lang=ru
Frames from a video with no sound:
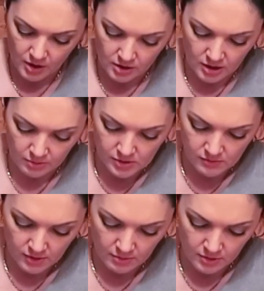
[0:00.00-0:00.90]
когда мы с
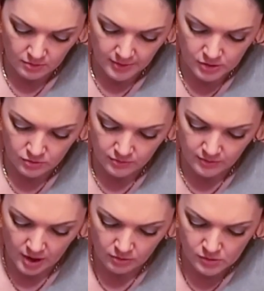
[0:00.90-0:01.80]
вами пойдем в
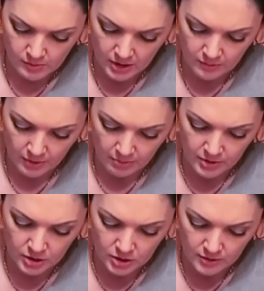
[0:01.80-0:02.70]
ванну смотреть
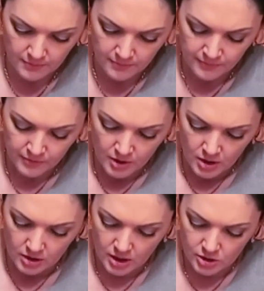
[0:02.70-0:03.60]
поближе.
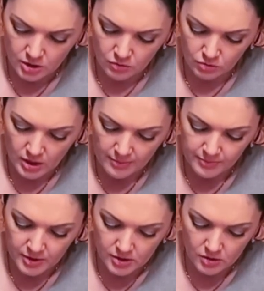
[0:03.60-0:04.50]
Значит, тут
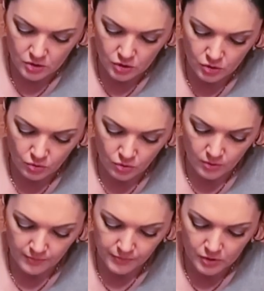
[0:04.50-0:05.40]
написано,
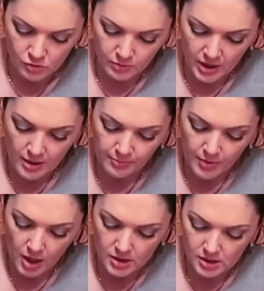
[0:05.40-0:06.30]
что зубная
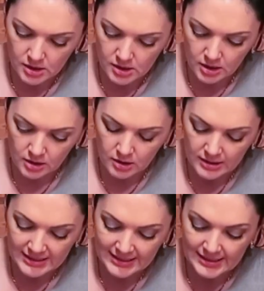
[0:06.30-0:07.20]
паста с,
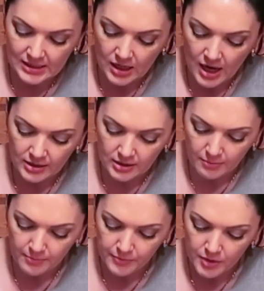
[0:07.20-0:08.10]
с
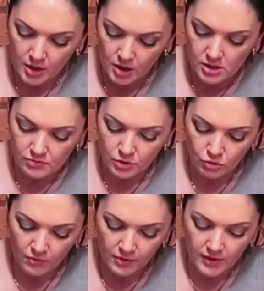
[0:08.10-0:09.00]
экстрактом
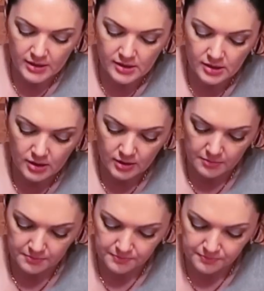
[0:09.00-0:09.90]
цветов гвоздики.